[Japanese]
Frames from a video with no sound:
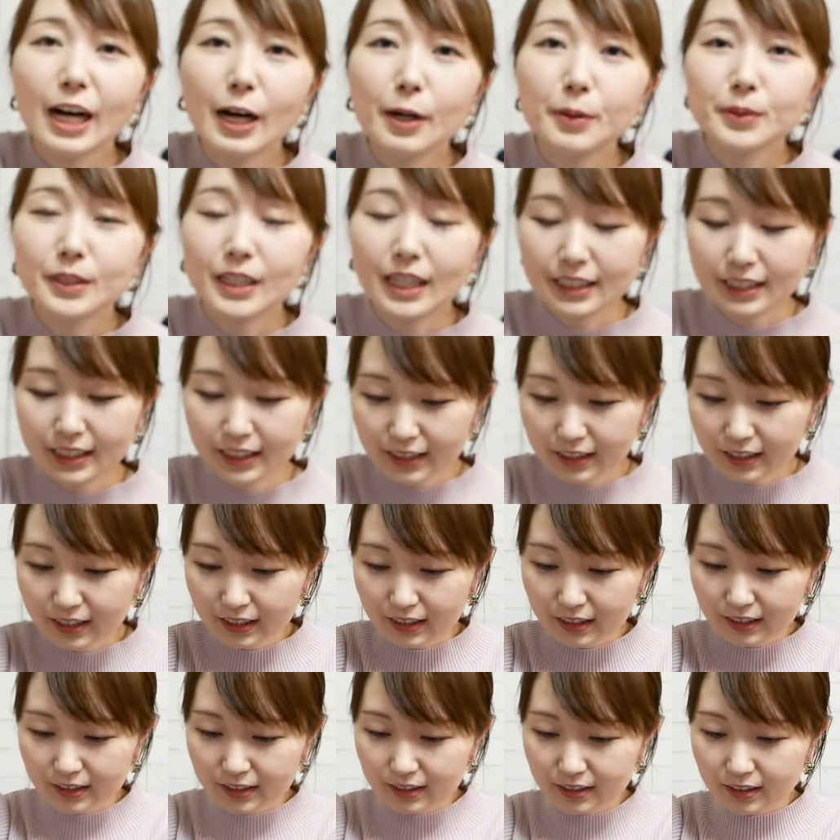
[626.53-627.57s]
合うだしなん
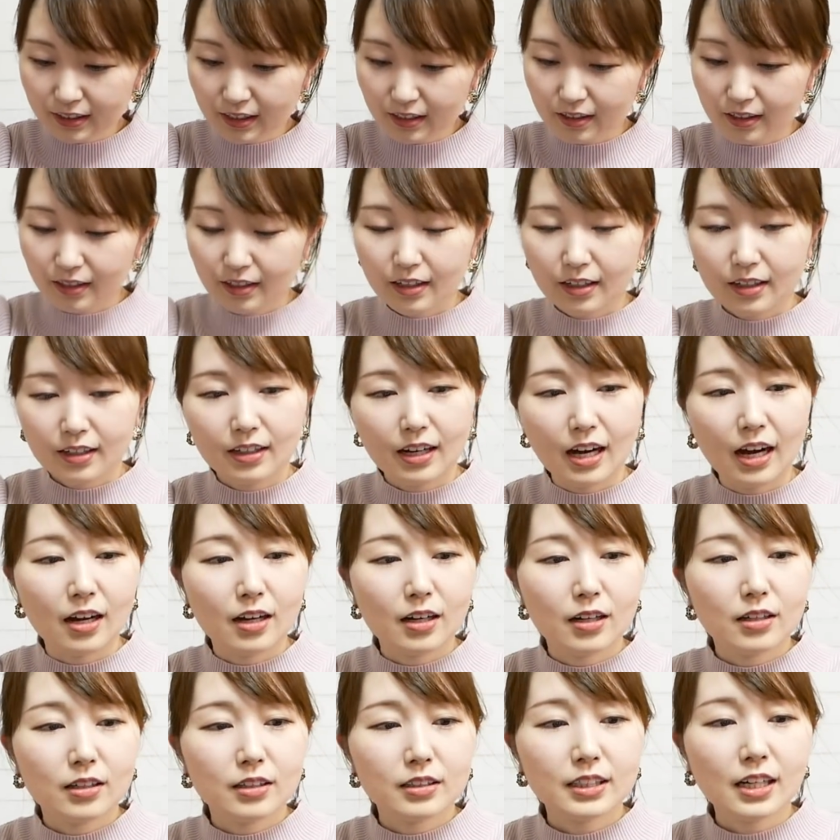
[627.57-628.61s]
ですって
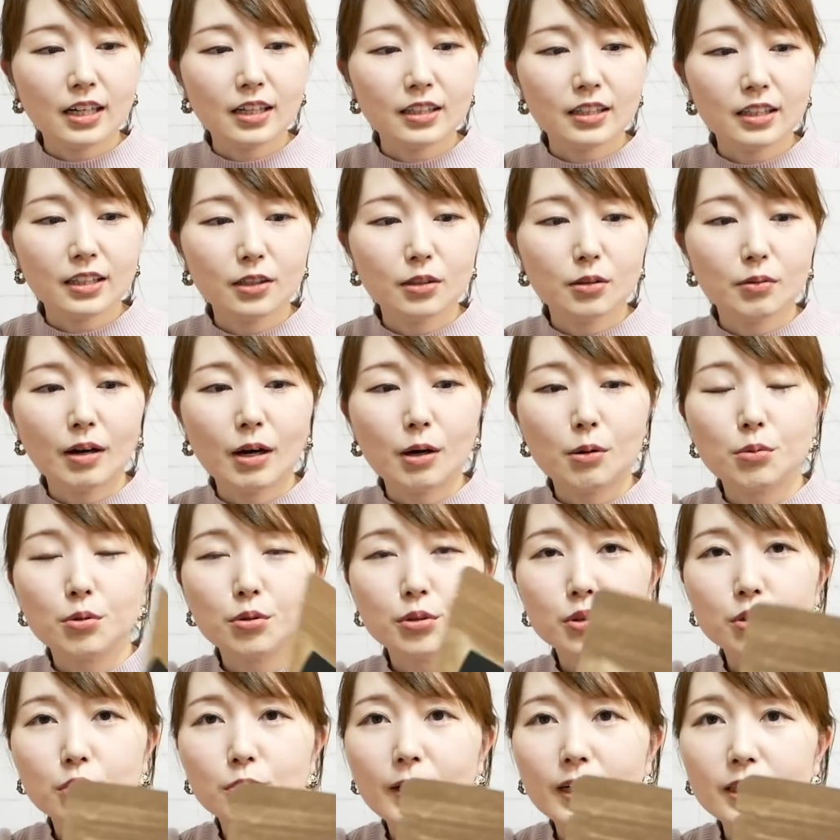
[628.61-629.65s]
さっきのはお
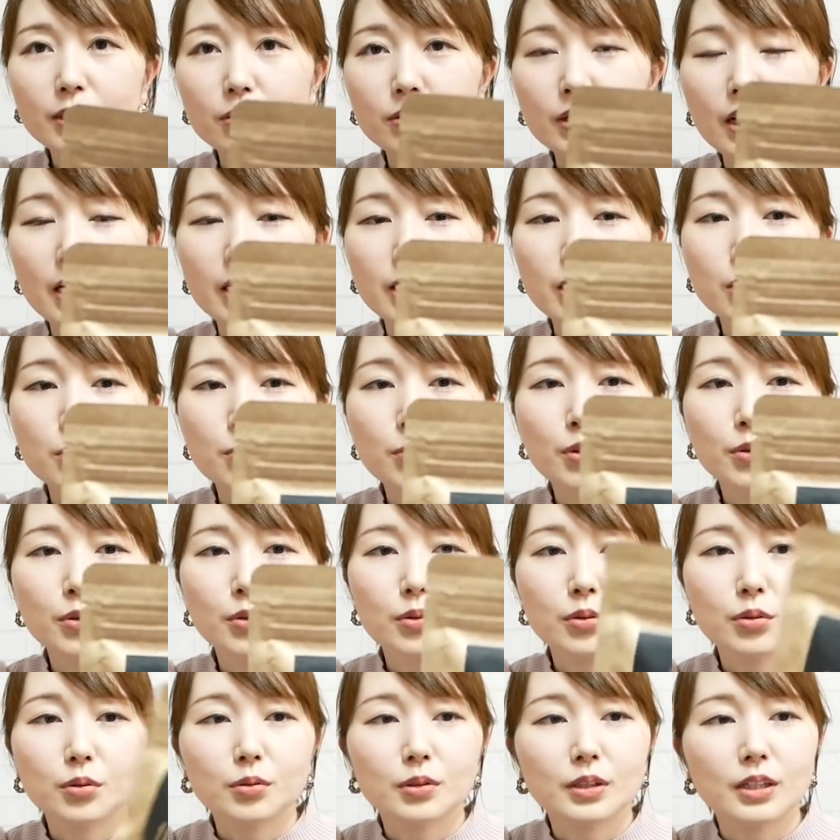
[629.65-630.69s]
蕎麦とか煮
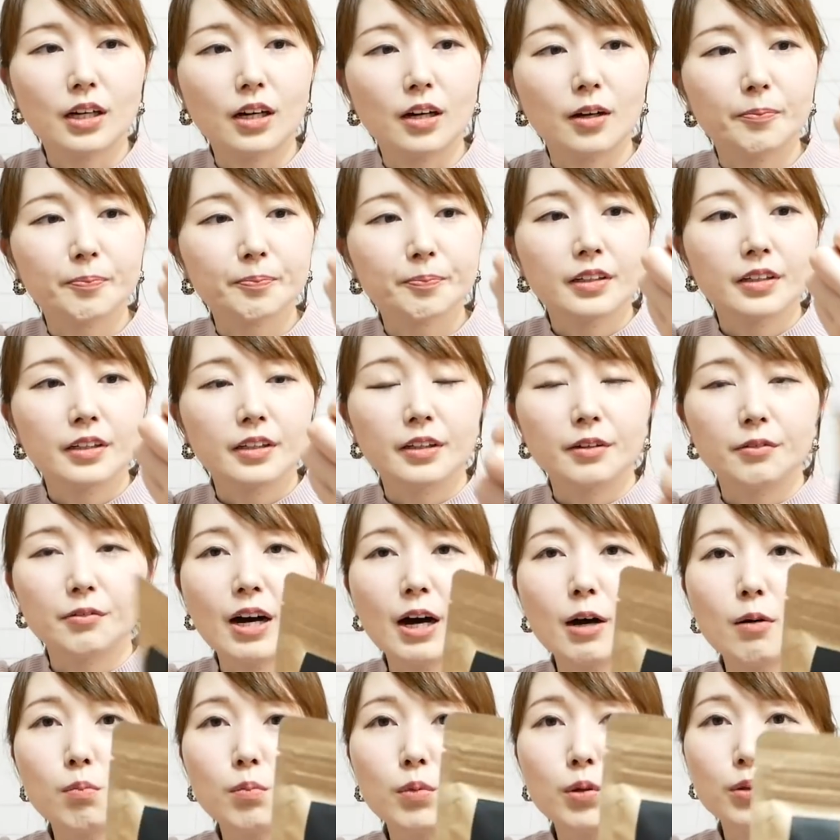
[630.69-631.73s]
物とか
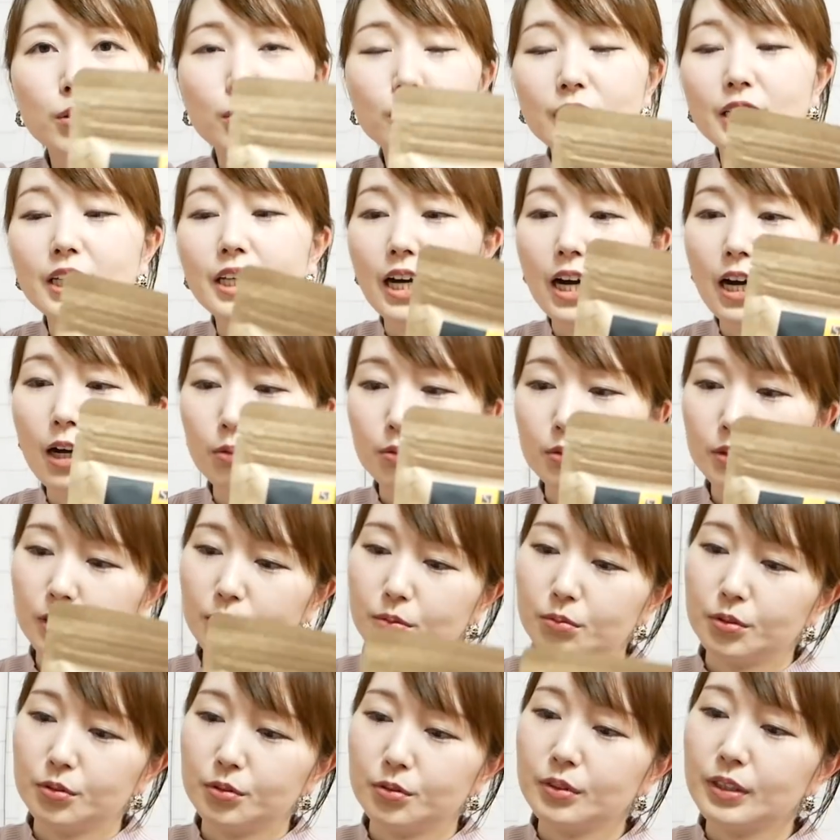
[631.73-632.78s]
ワン物に合うって
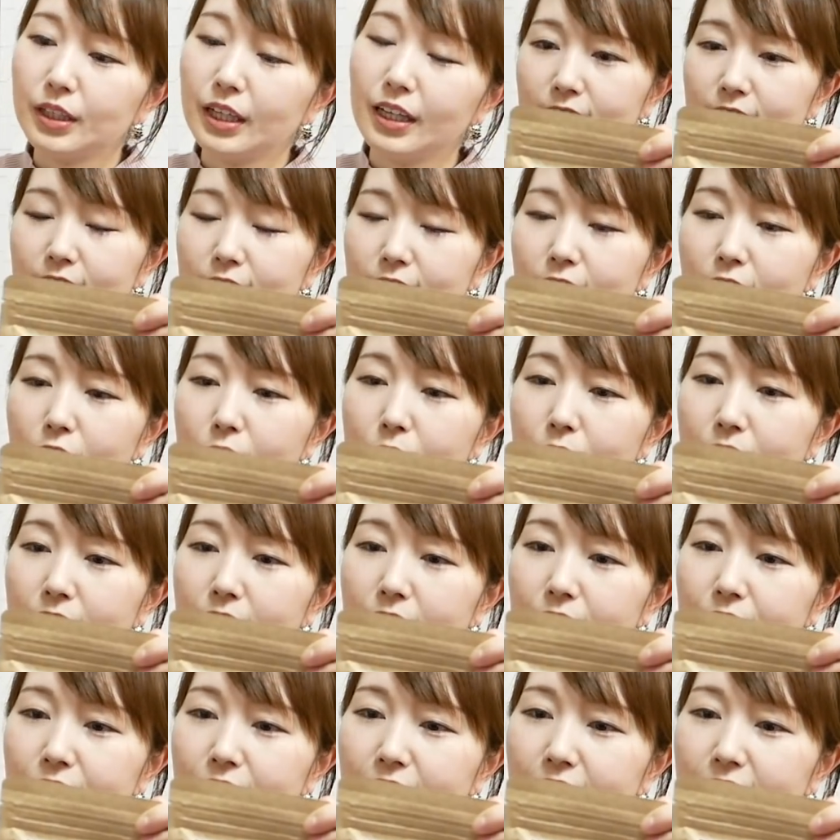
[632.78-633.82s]
いうことで使い分
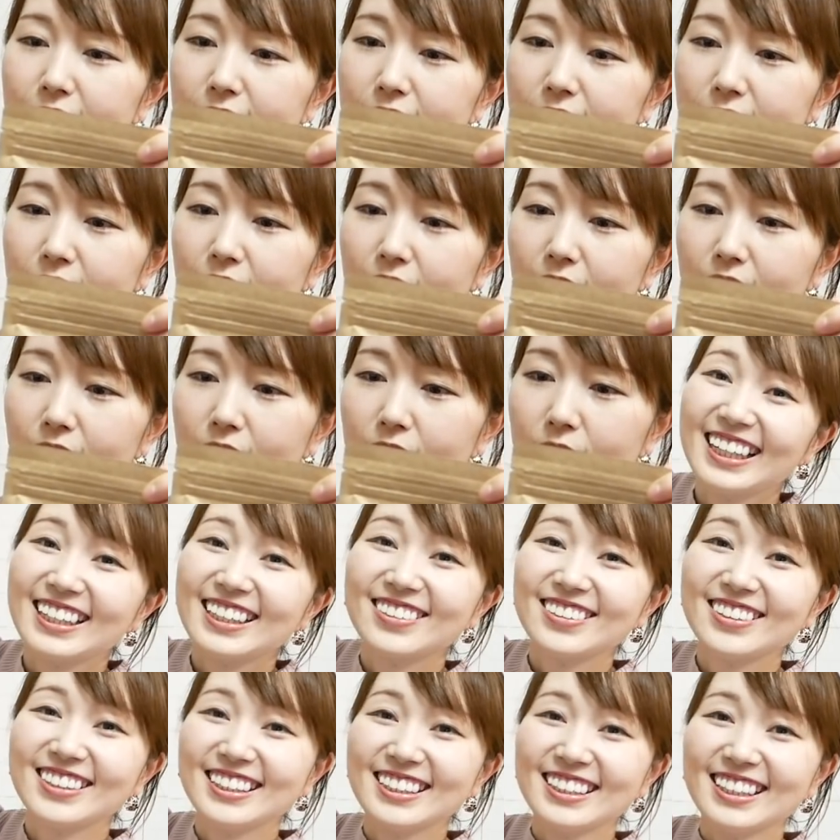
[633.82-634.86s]
ければいいんですね
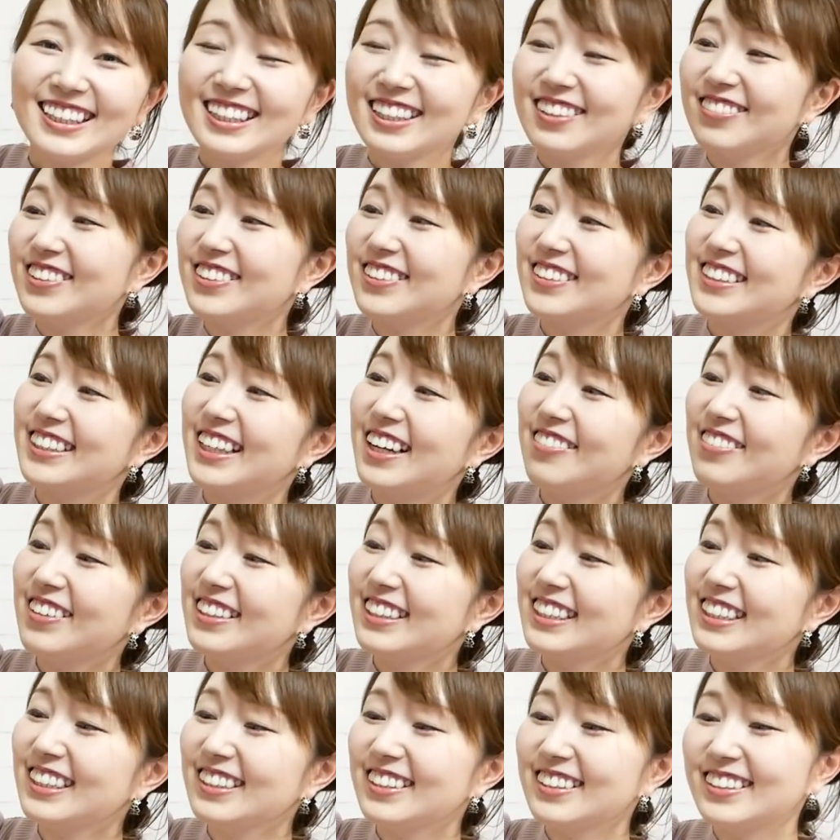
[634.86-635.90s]
こちらにも鍋
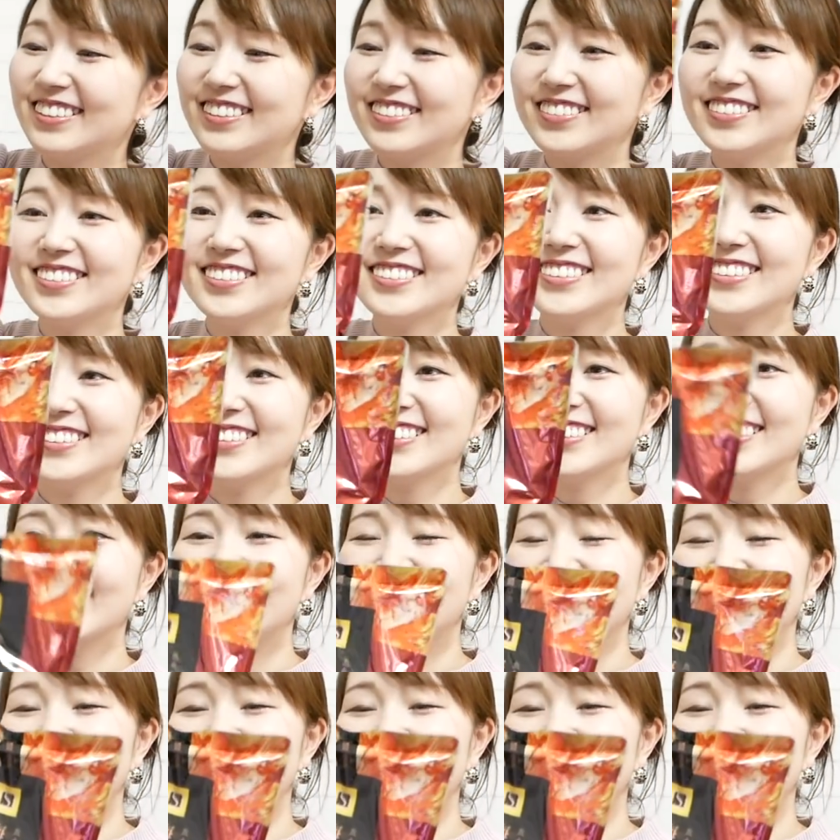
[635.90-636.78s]
つゆおー